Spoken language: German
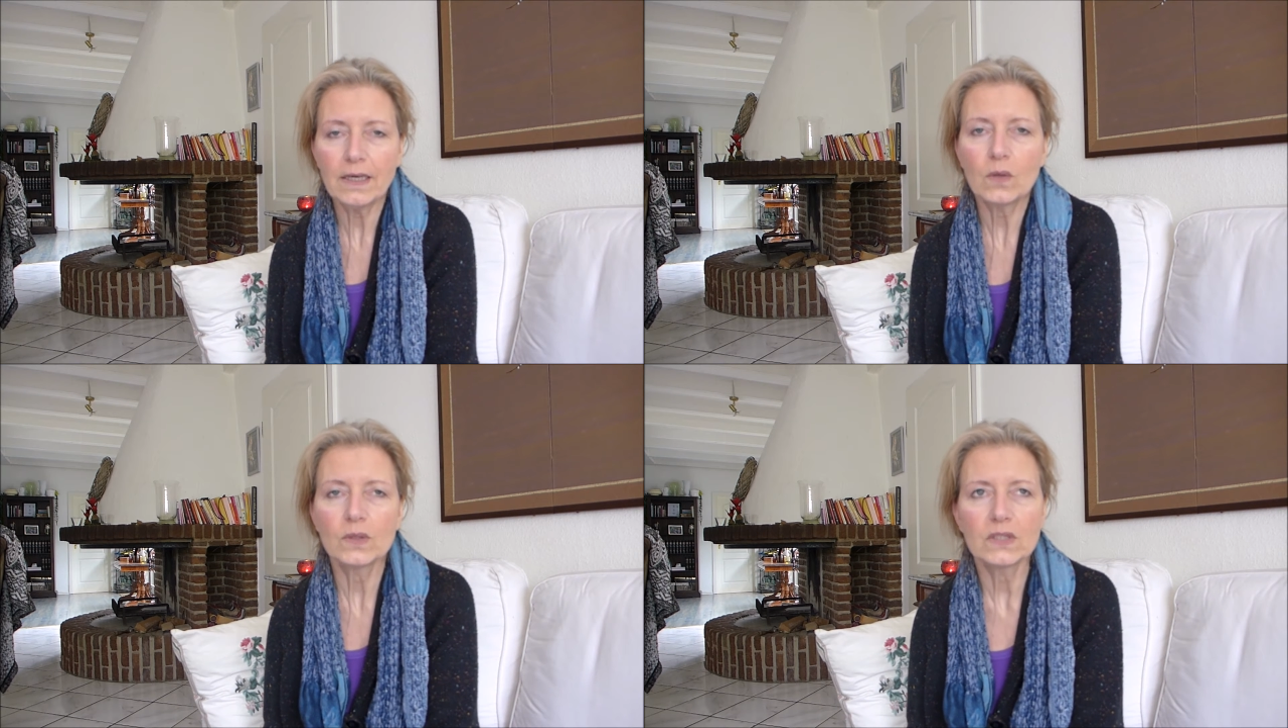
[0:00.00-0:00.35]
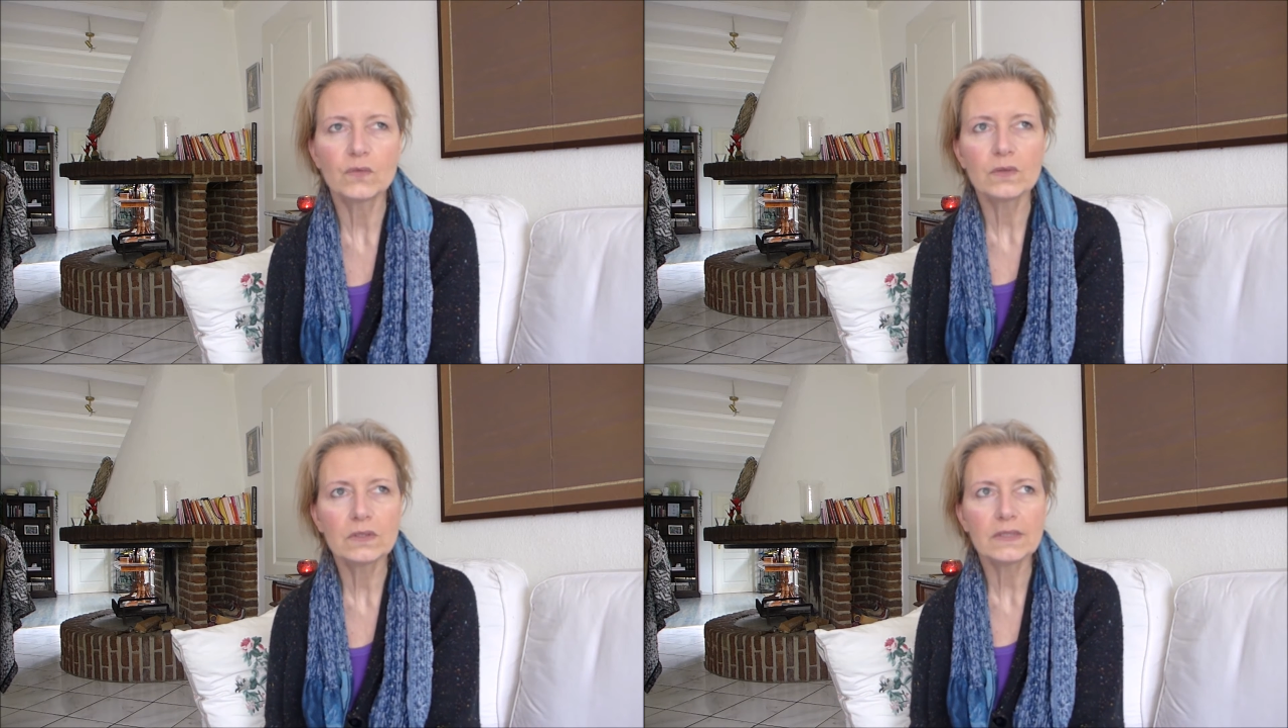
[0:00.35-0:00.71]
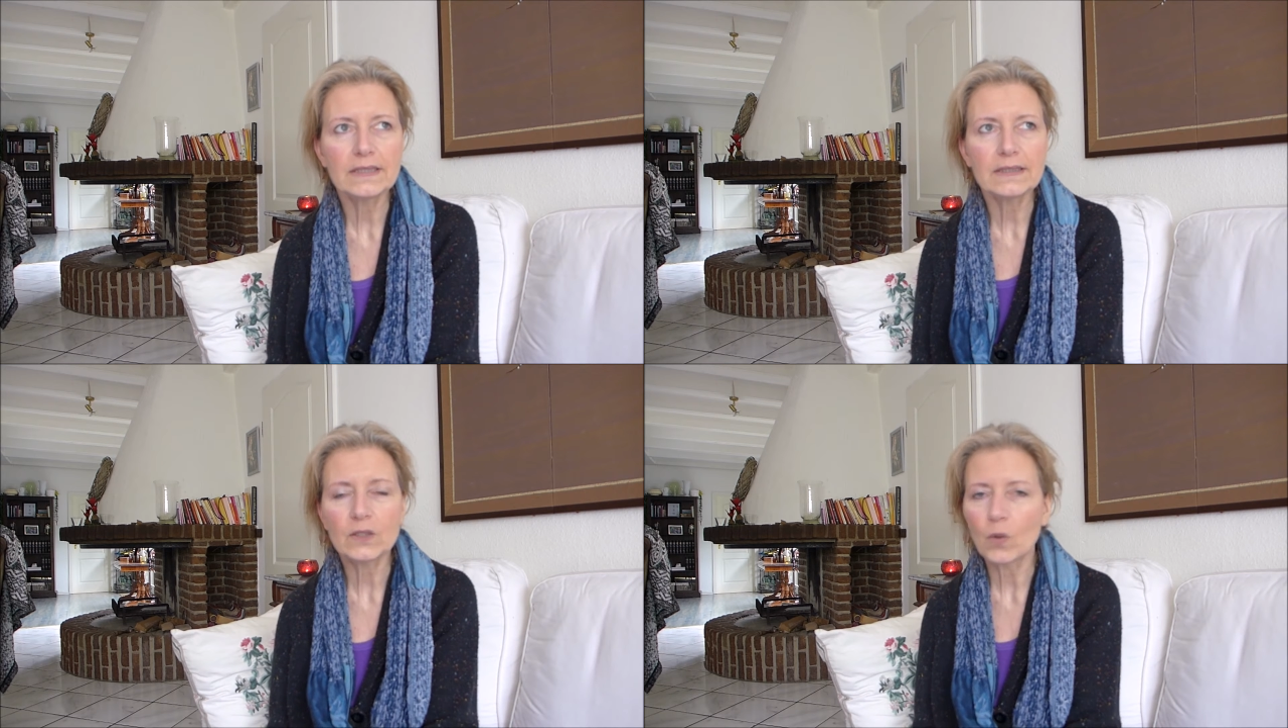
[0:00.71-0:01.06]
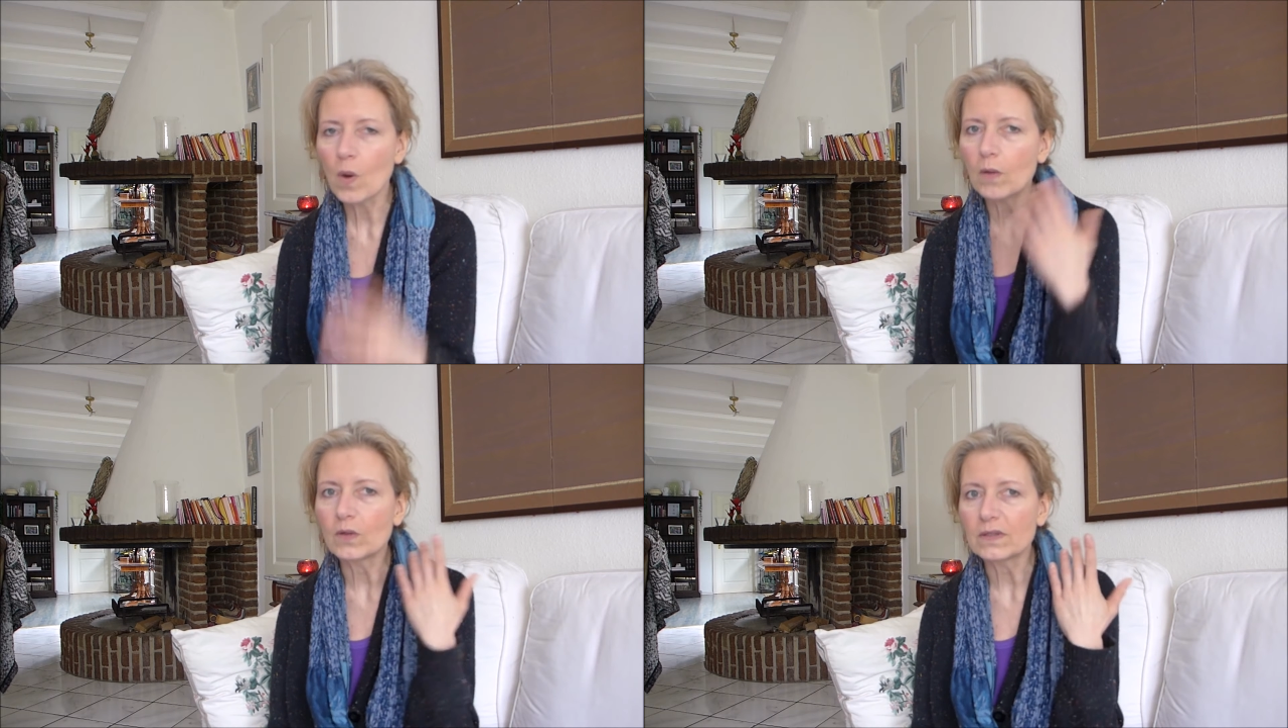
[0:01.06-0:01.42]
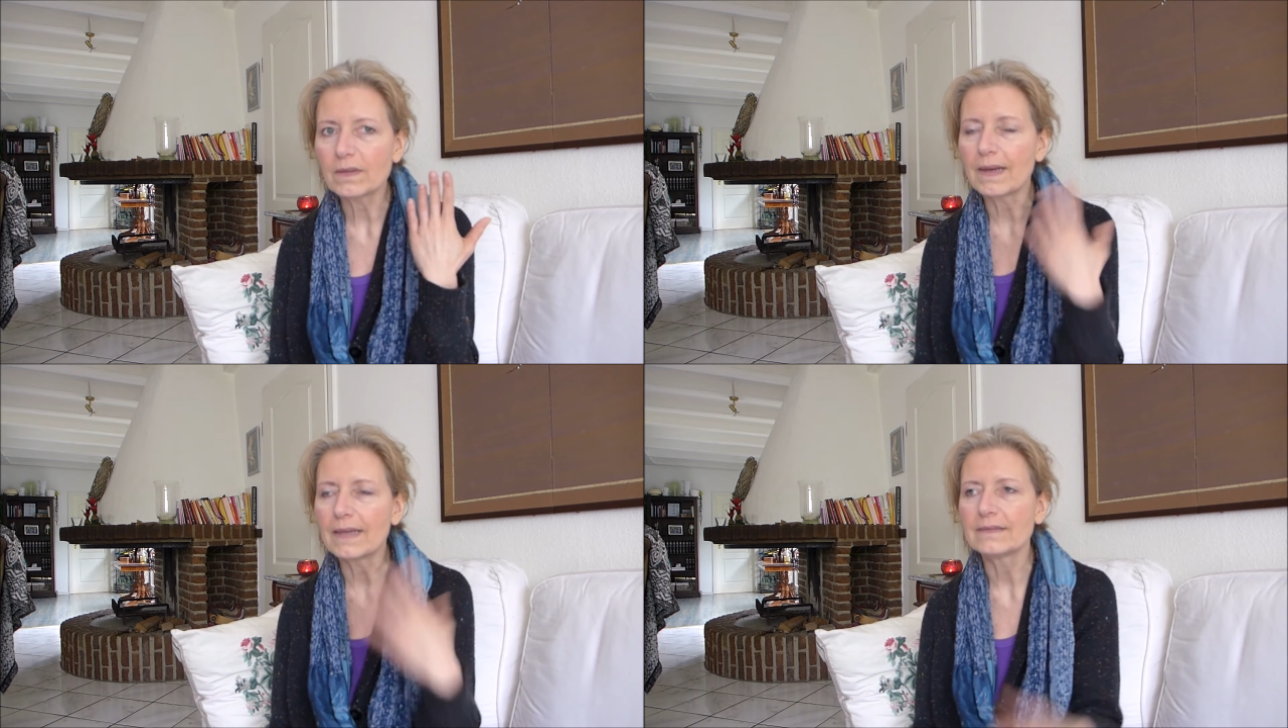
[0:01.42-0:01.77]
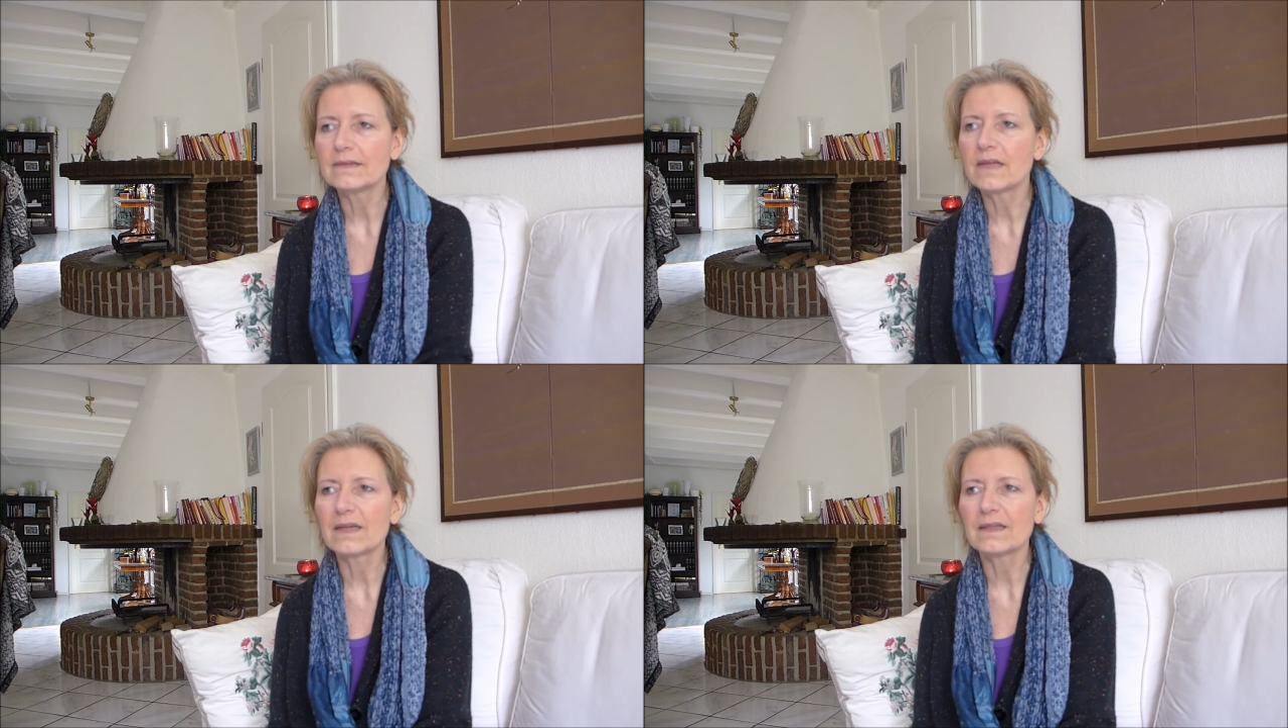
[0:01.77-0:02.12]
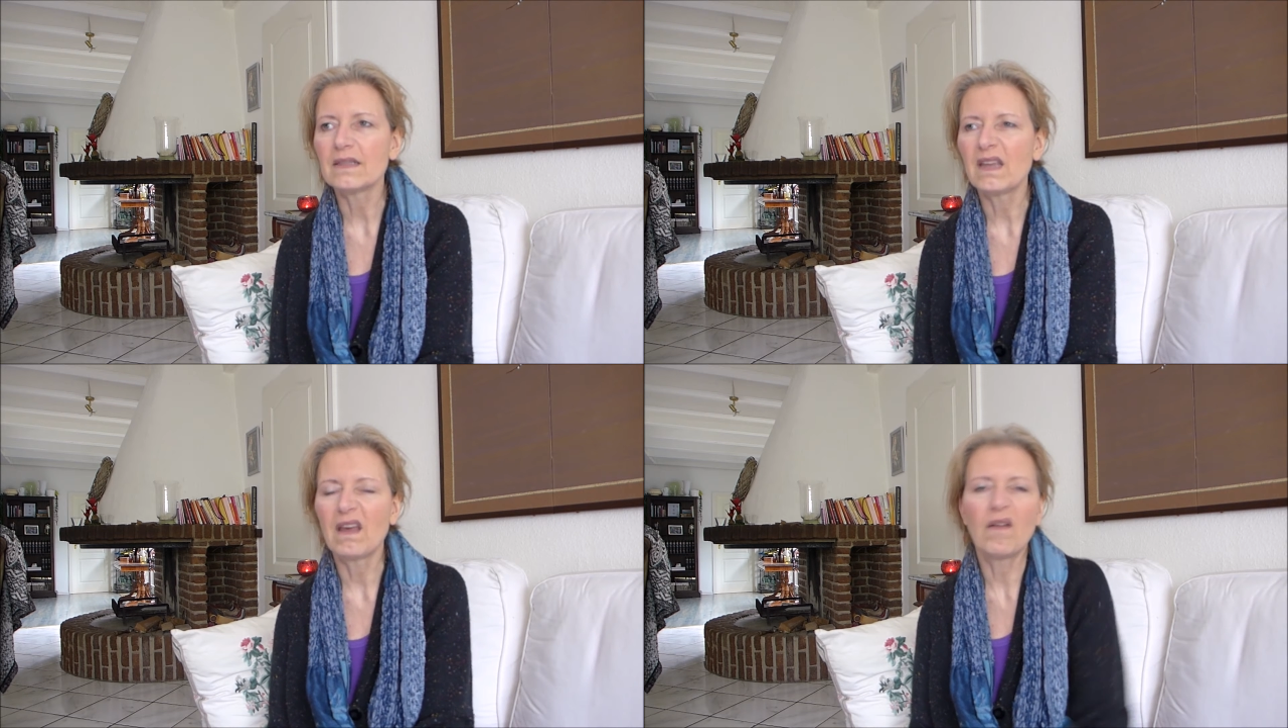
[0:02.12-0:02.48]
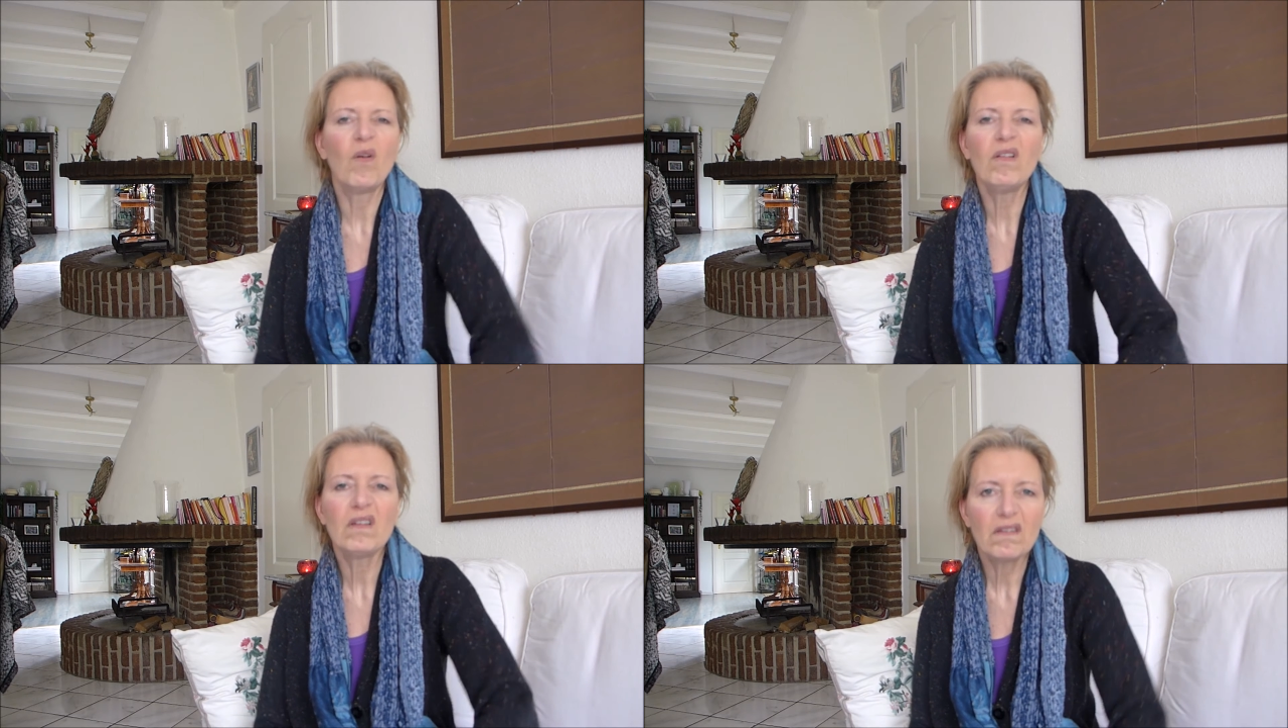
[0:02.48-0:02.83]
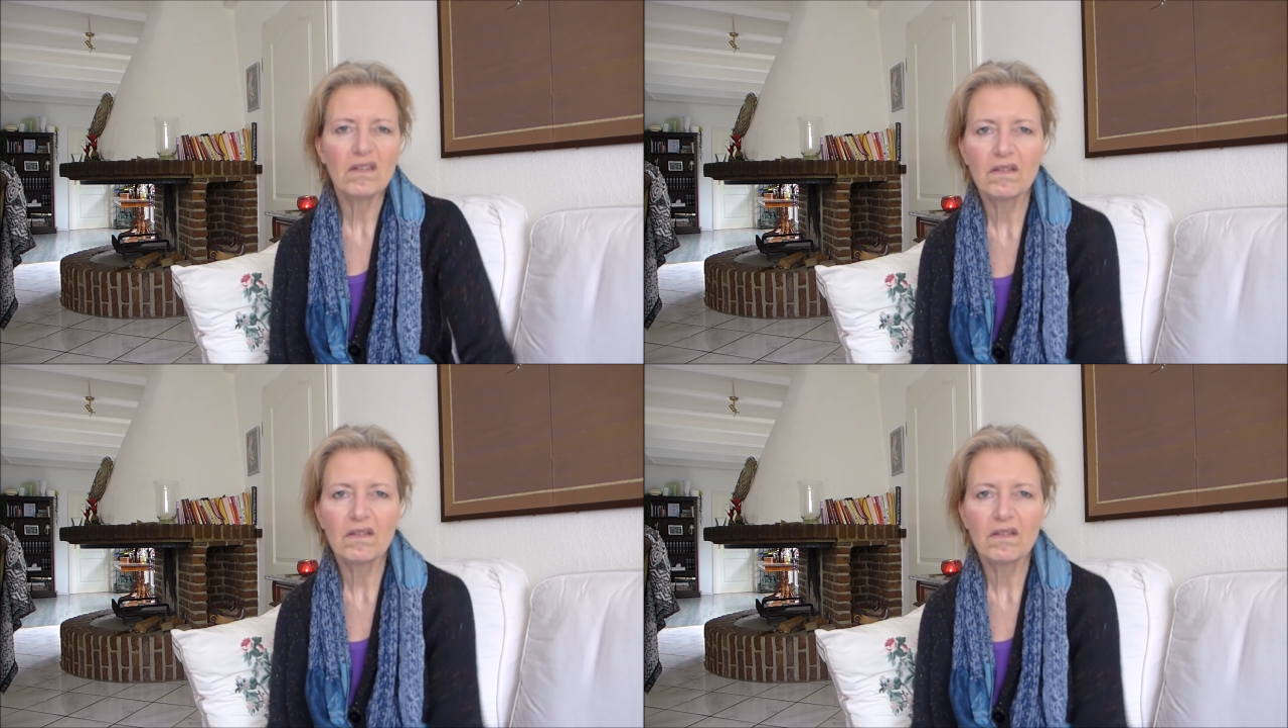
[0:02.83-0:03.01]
Und jetzt würdet ihr, ich höre euch quasi sagen, ihr und?